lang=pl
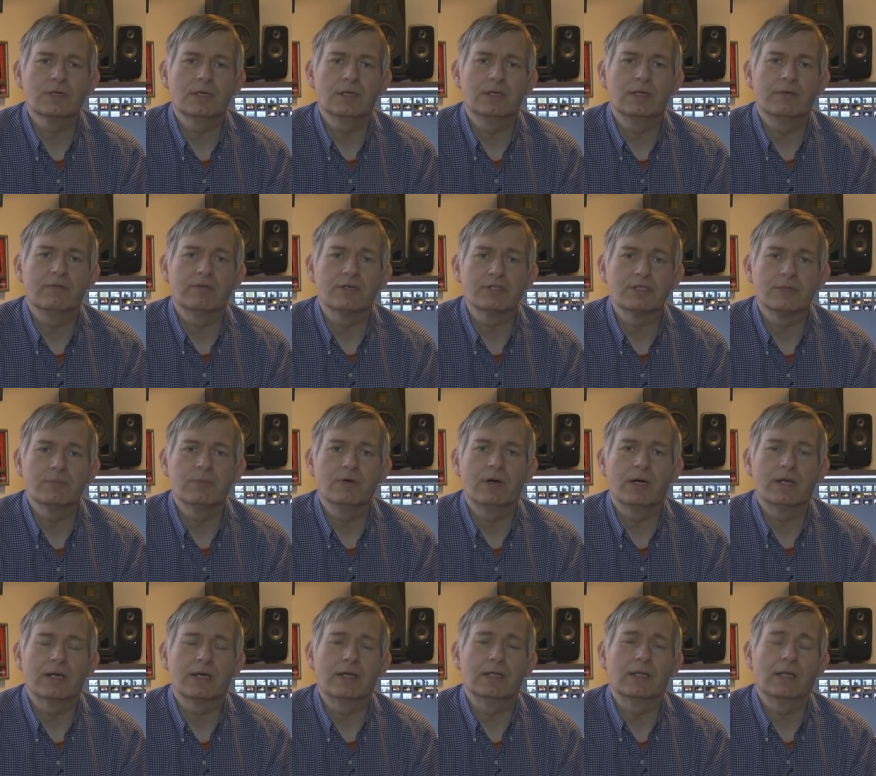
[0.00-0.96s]
Jedna właśnie
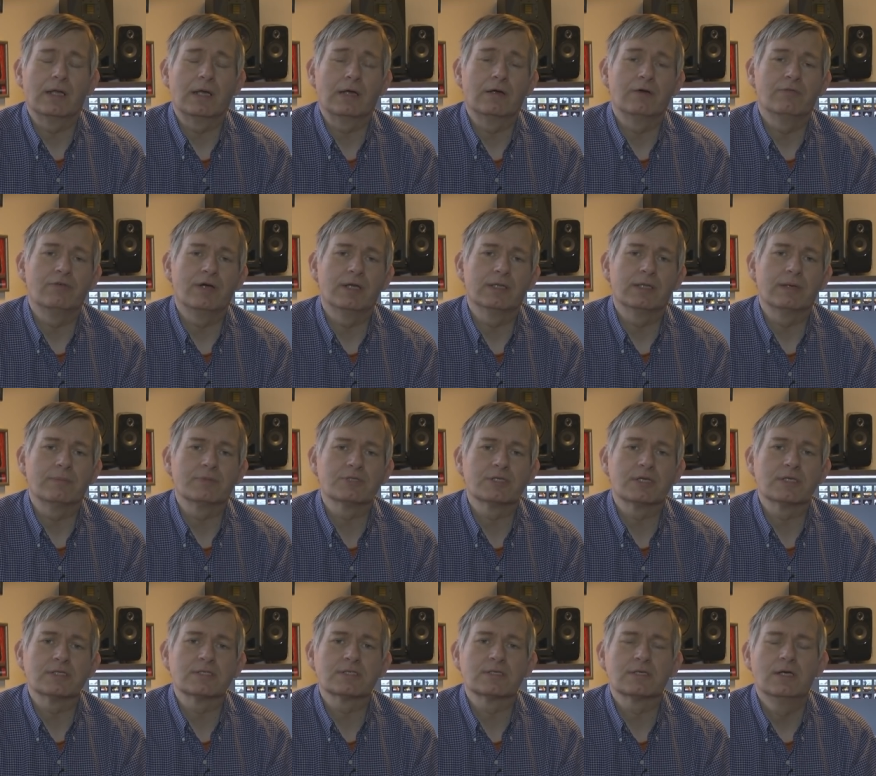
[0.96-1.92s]
była redagowana
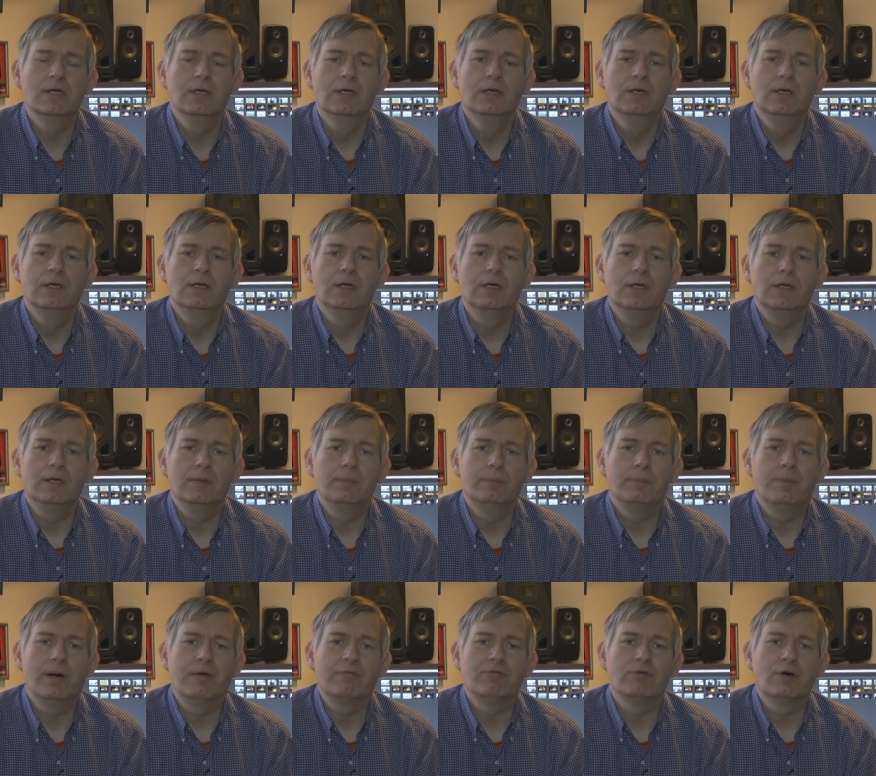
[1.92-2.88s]
przez y,
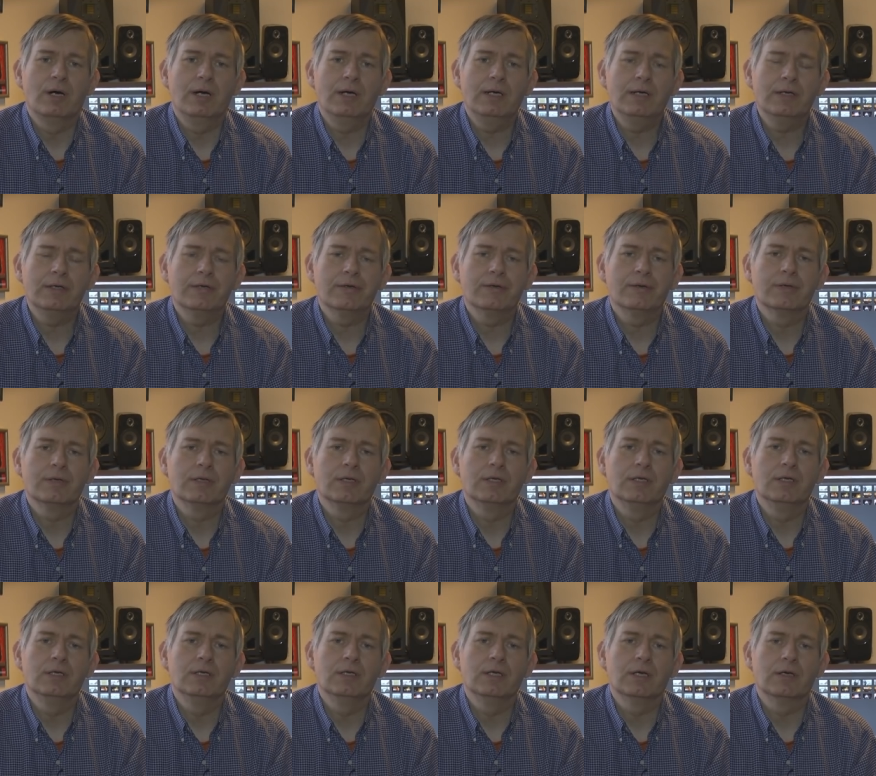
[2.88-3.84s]
Pawła
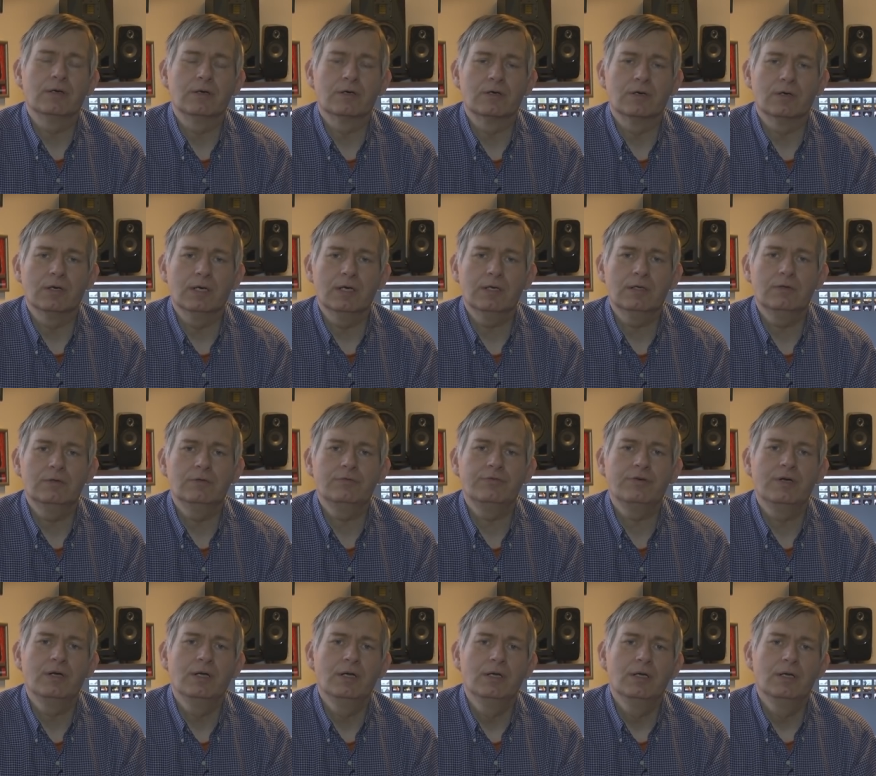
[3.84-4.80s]
i jego
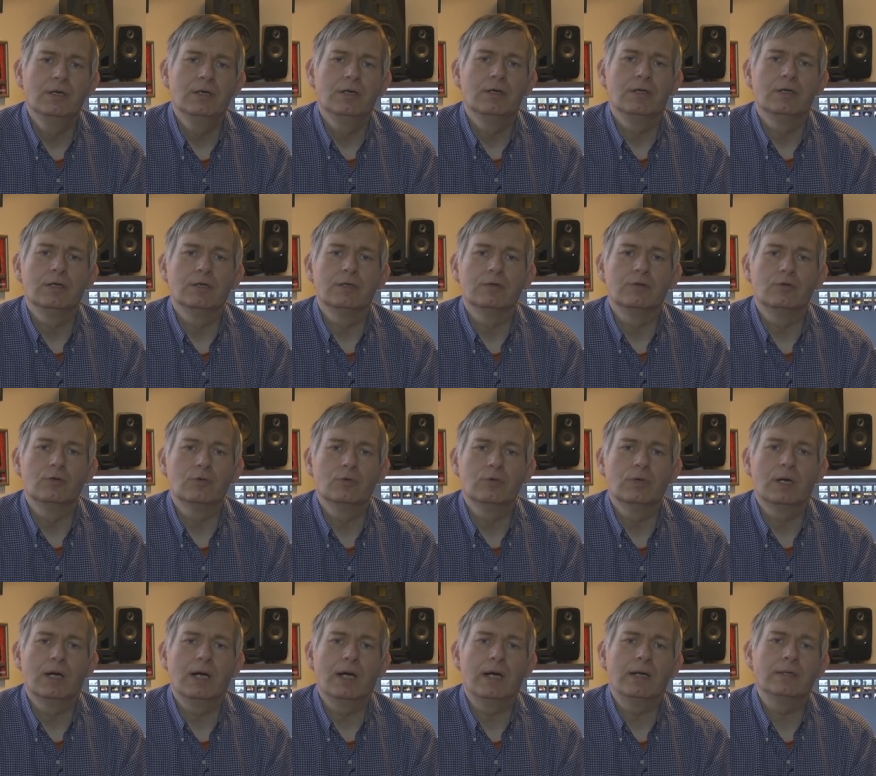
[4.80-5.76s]
kolegów,
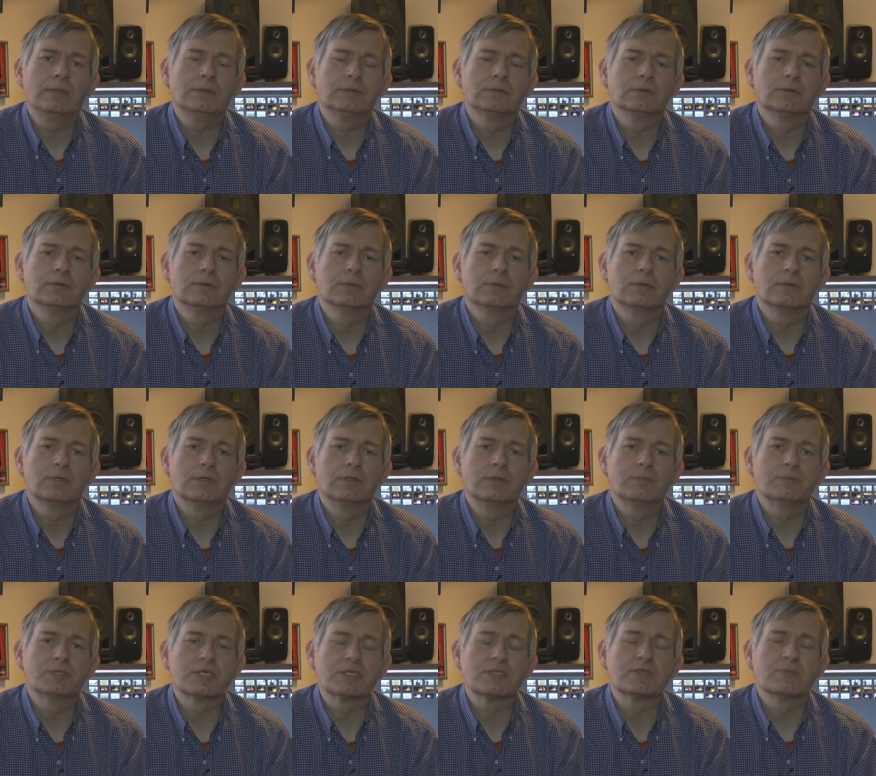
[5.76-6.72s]
druga
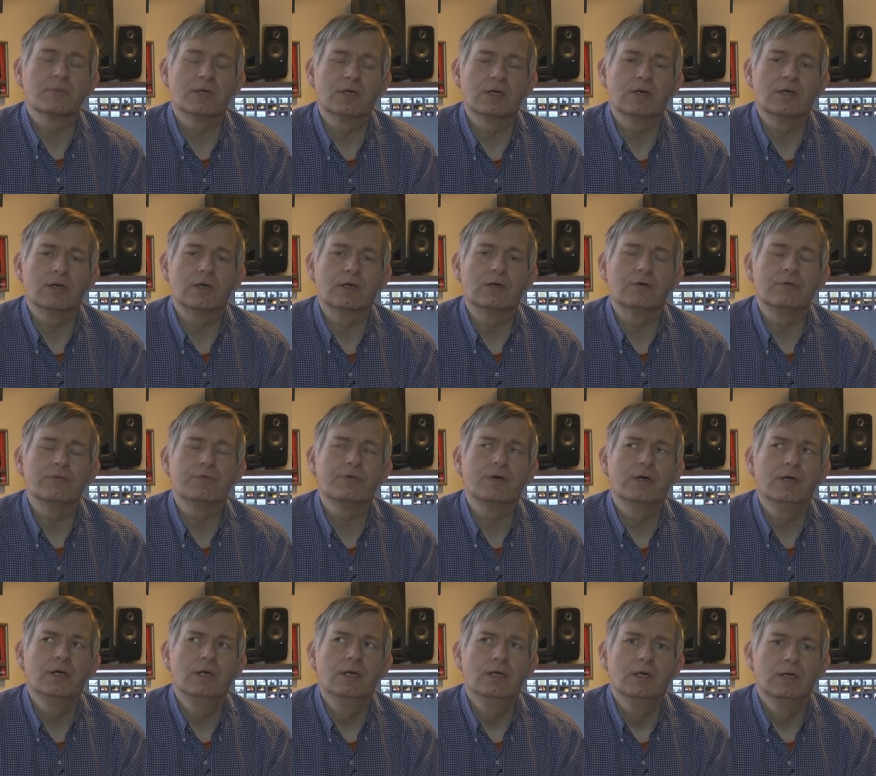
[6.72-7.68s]
przez moich
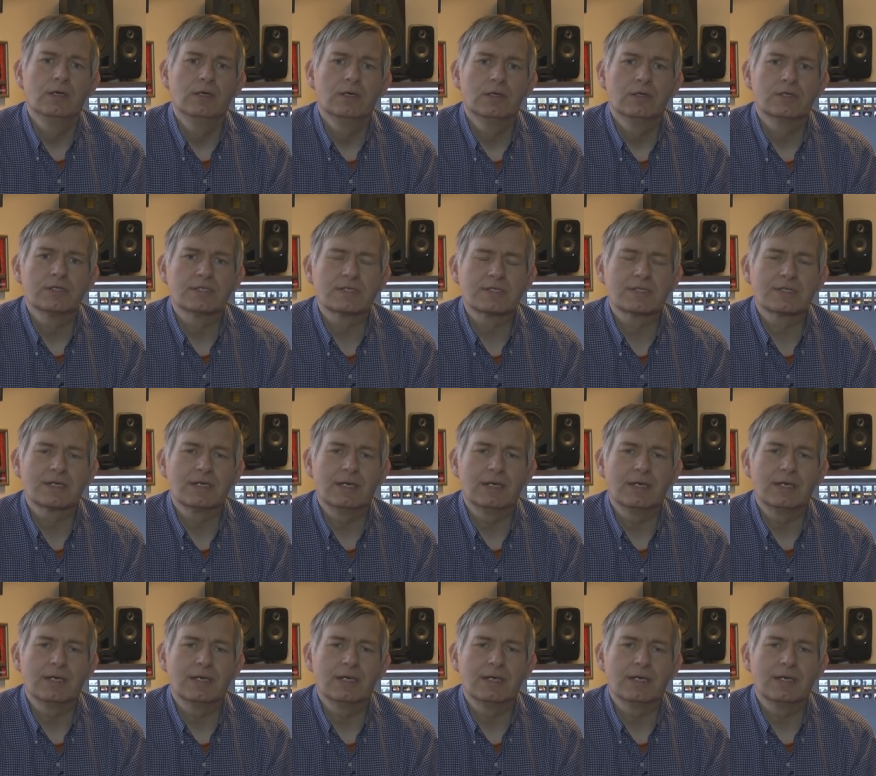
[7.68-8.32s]
kolegów z